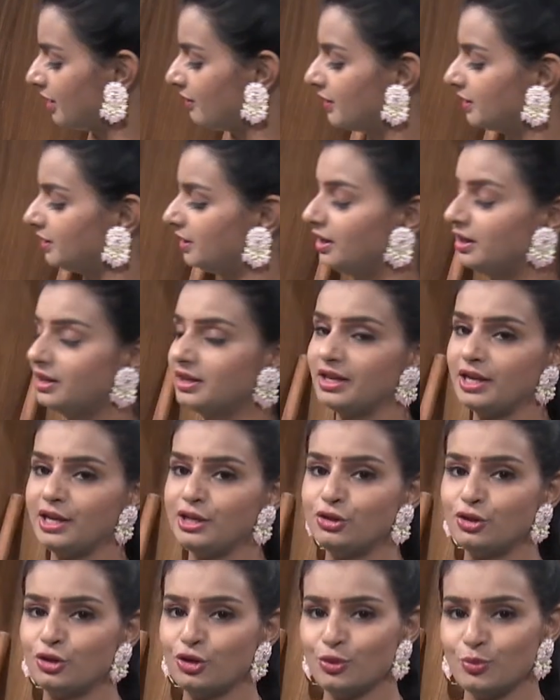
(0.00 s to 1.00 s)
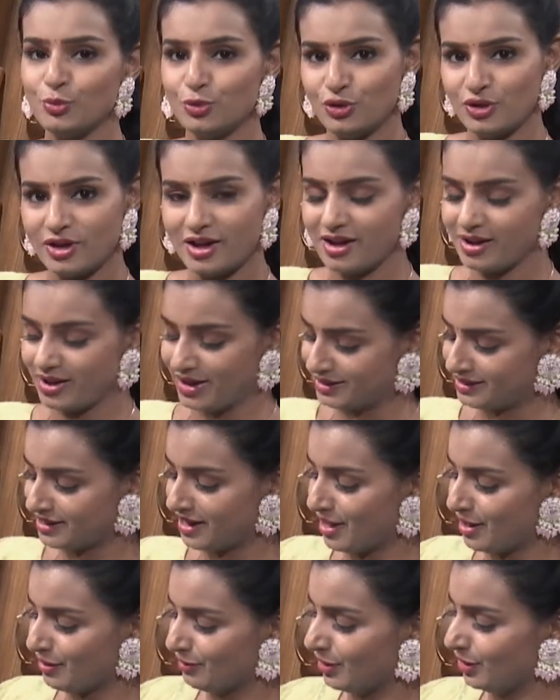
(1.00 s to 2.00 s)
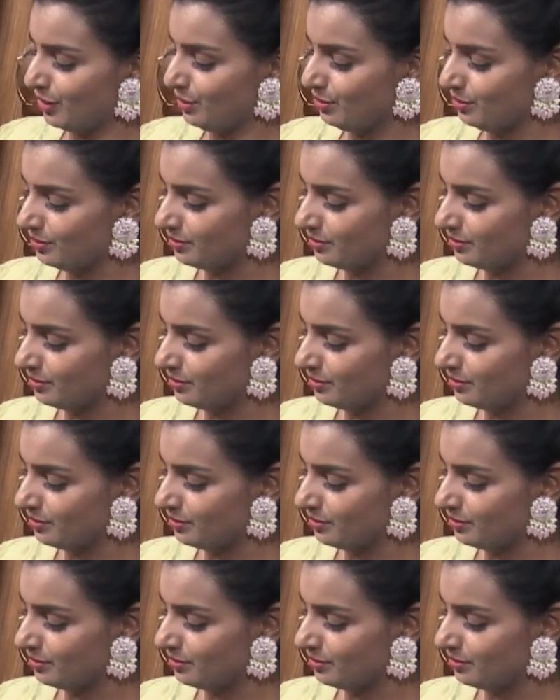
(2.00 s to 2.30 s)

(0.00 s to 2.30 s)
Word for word: తర్వాత ఇందులో ముందుగా కాస్త ఆవాలు